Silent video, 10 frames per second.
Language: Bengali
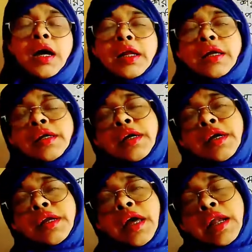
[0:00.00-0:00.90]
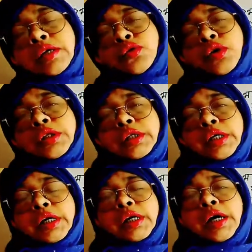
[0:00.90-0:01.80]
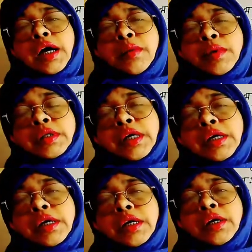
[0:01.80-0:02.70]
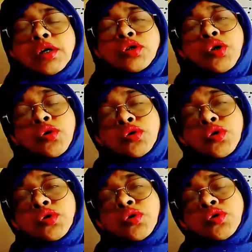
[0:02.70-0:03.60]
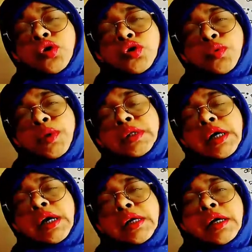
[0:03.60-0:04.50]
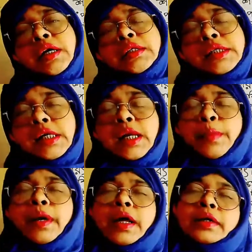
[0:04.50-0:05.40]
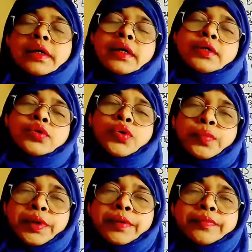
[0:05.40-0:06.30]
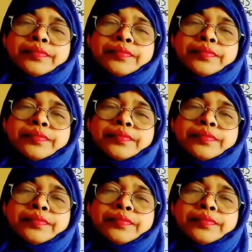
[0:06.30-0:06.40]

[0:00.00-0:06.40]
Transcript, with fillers: আর এই ন্যাড়া চরিত্রে আমরা দেখি শরৎচন্দ্র চট্টোপাধ্যায় ছেলেবেলার ছবি